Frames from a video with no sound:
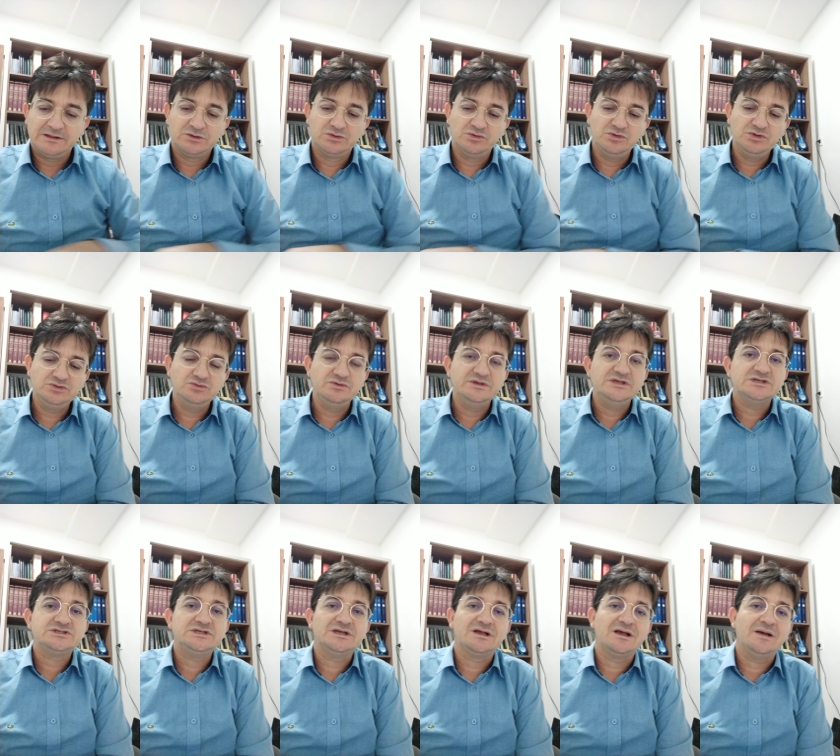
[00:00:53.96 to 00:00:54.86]
todo
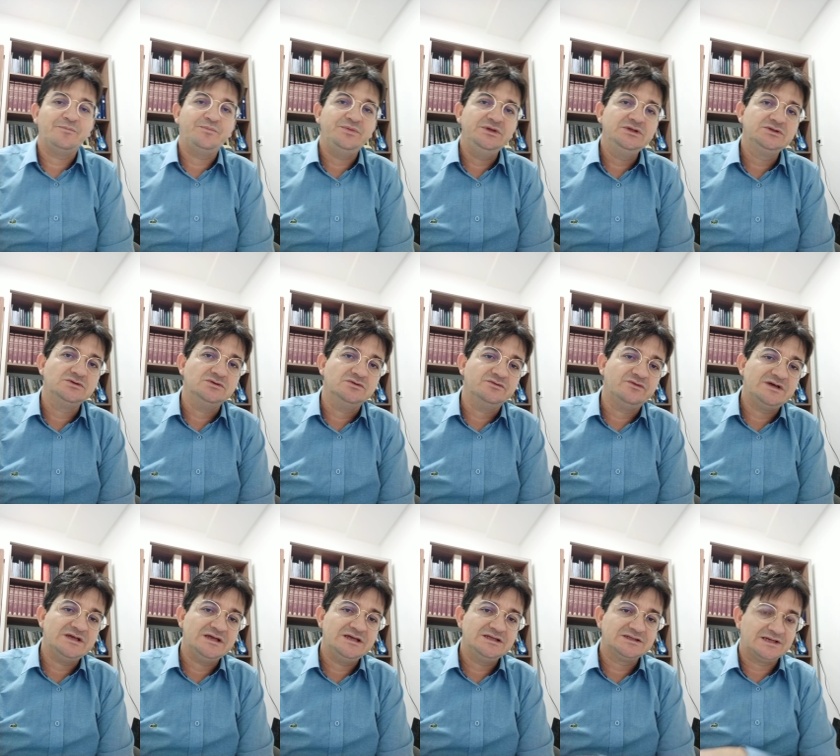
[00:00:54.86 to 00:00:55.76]
este capítulo
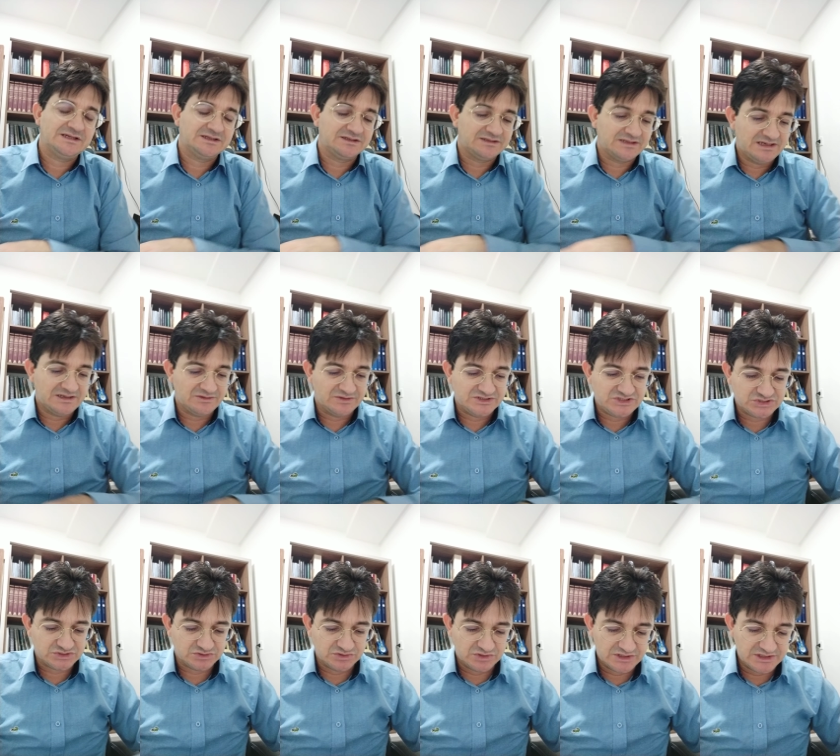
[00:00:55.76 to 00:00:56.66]
vai retratar a
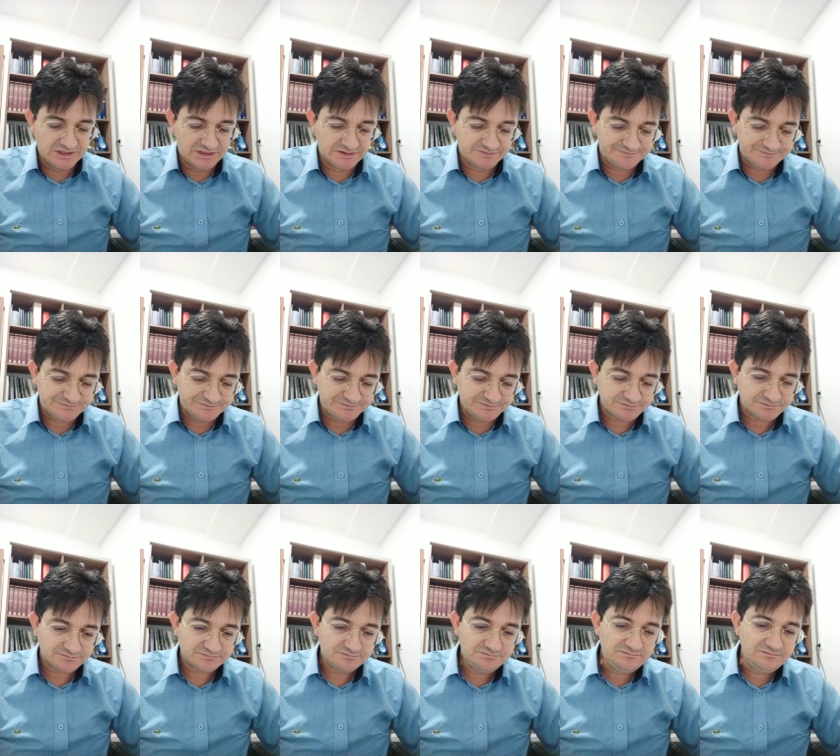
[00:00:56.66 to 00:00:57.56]
história
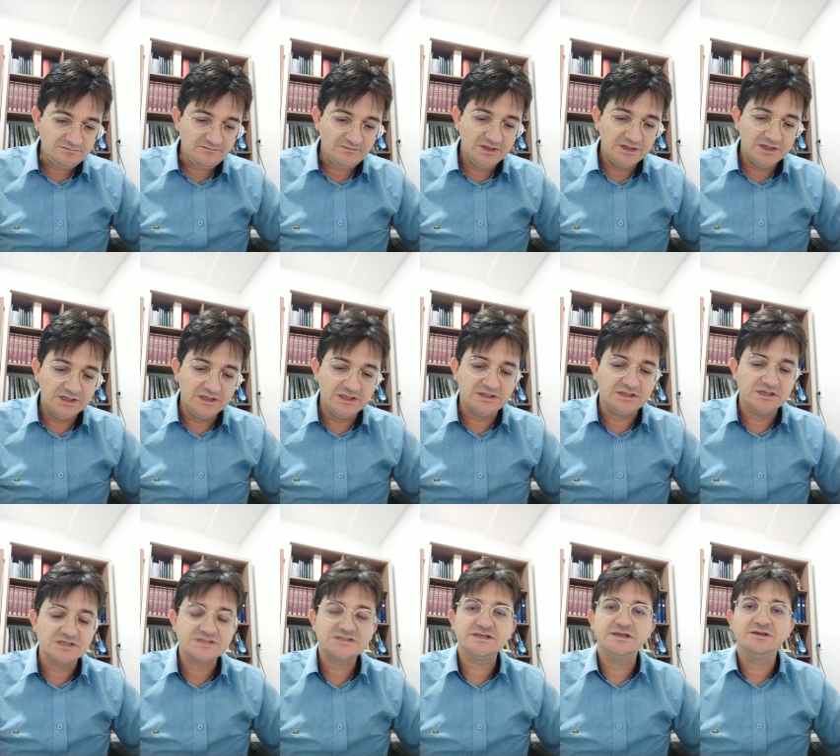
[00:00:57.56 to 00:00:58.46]
em
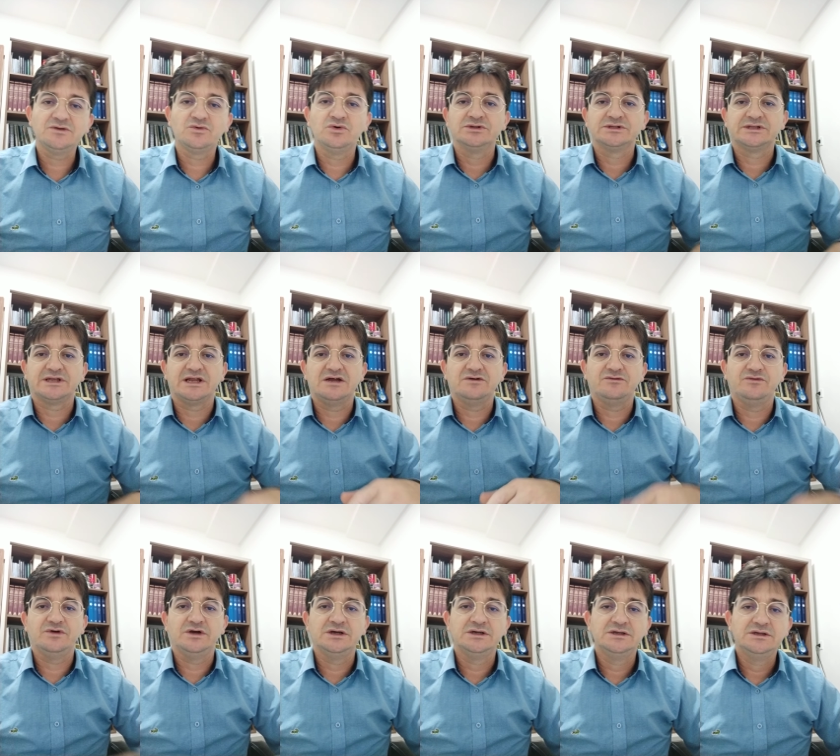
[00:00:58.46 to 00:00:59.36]
que se
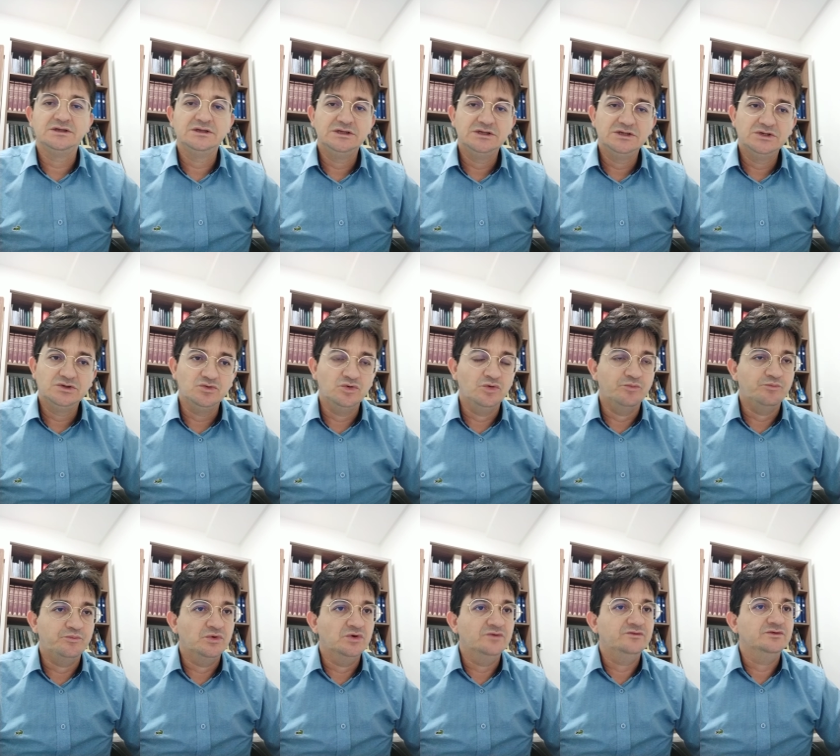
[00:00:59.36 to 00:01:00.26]
encontrava
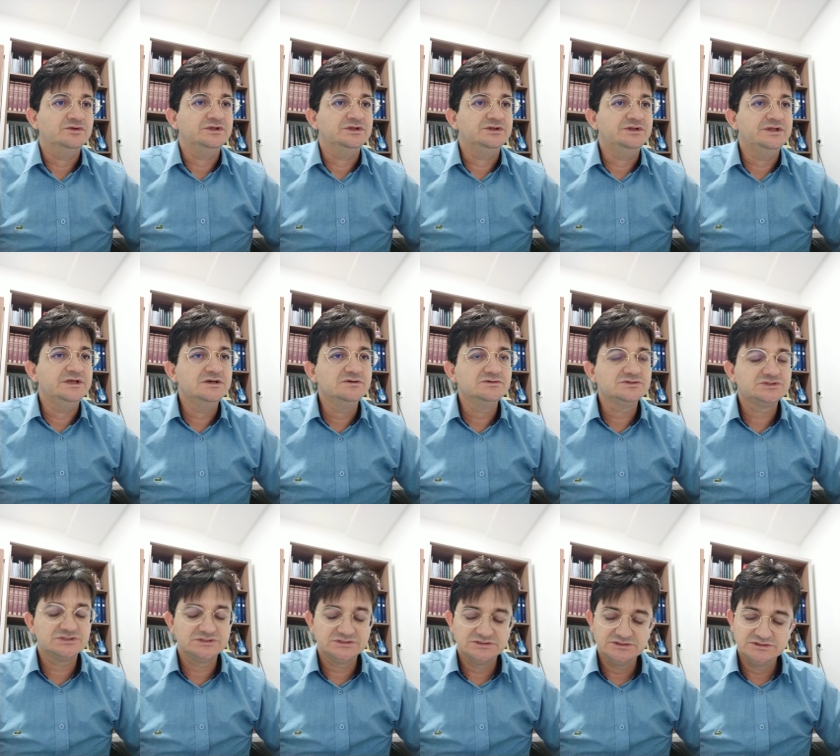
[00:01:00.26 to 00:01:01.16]
o povo de
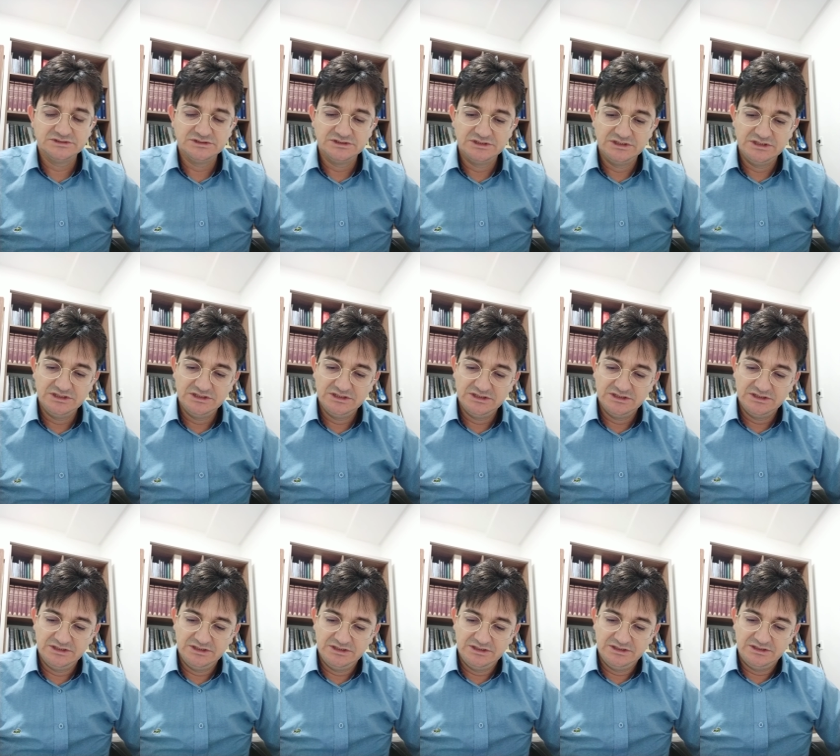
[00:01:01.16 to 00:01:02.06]
Deus
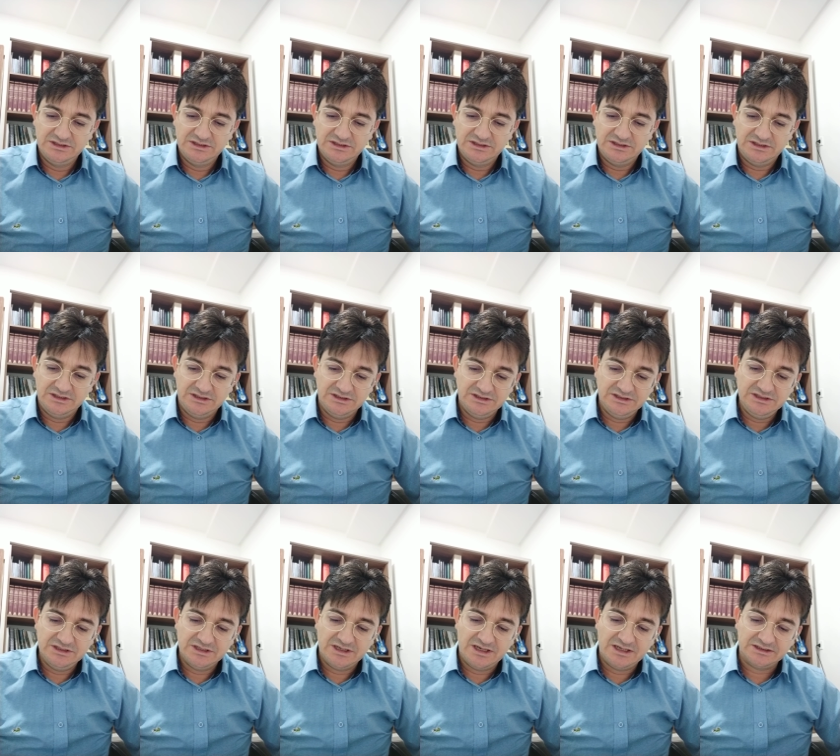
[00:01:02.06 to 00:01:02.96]

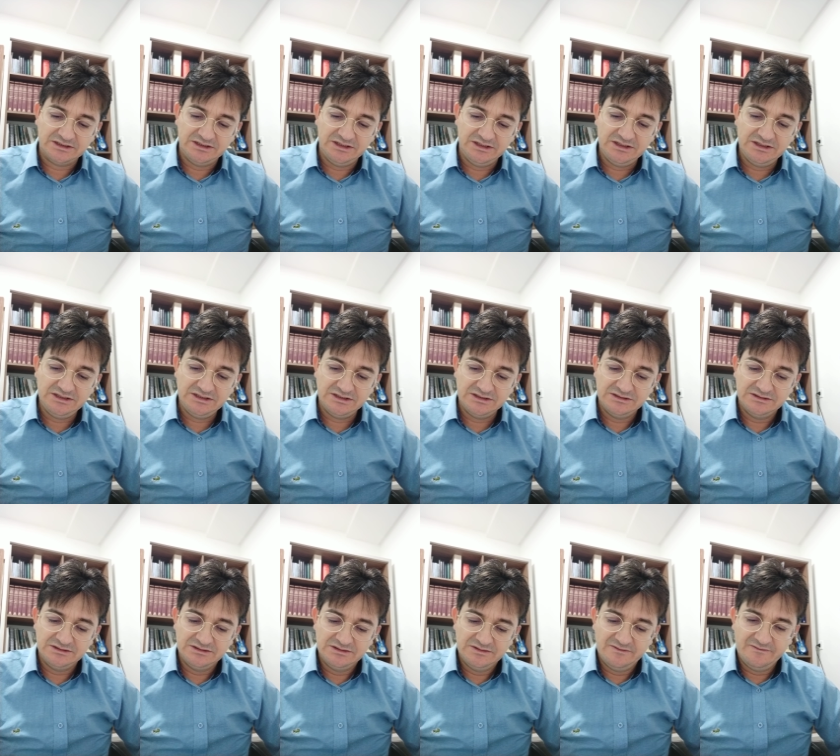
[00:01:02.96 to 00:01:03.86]
e aqui
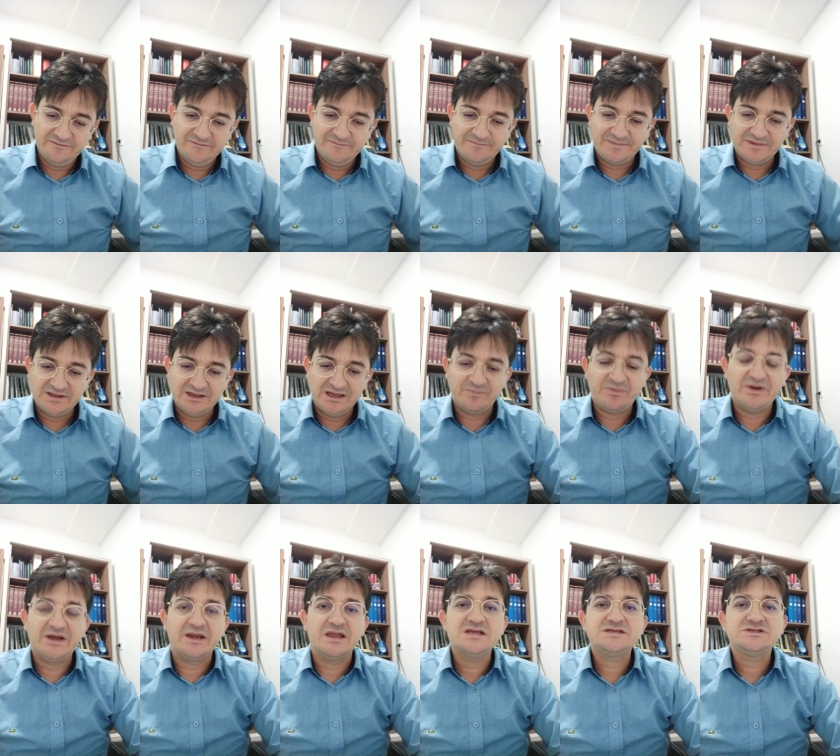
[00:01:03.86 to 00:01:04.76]

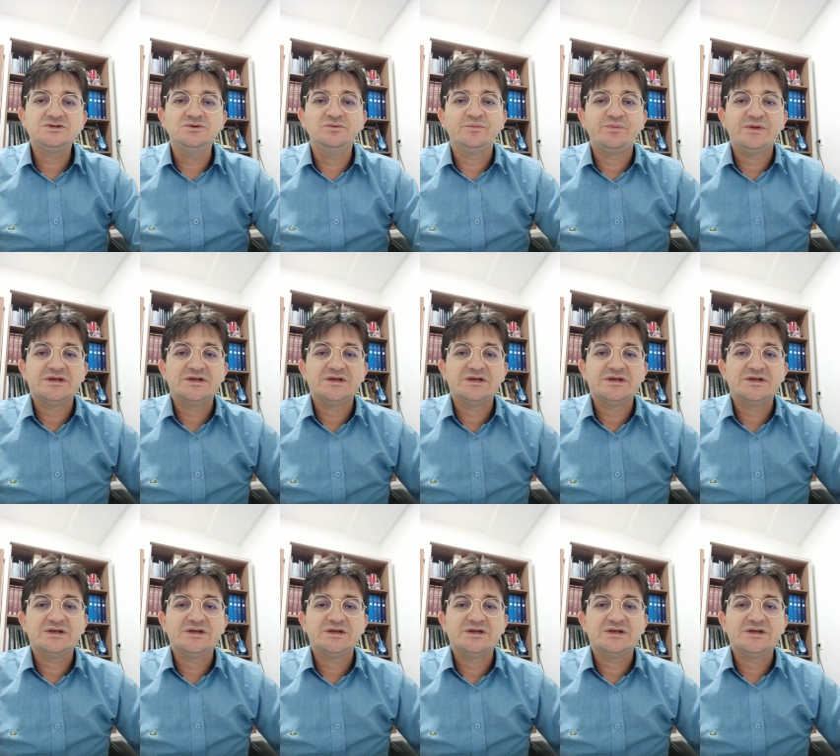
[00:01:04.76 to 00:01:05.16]
aparece um